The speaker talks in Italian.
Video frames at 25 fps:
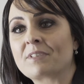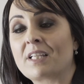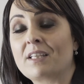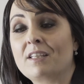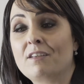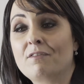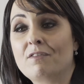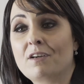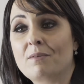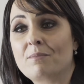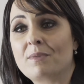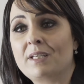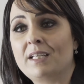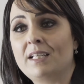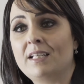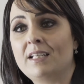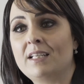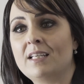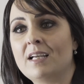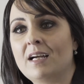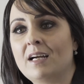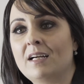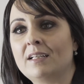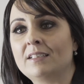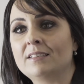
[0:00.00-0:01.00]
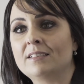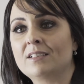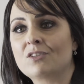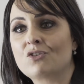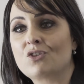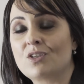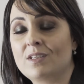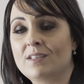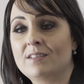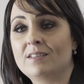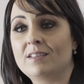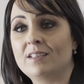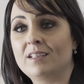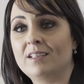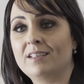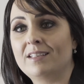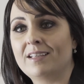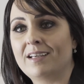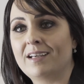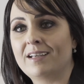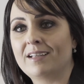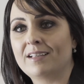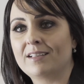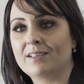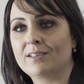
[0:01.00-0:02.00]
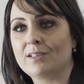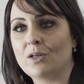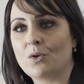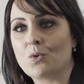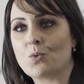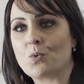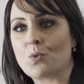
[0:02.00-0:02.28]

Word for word: di famiglia gestite da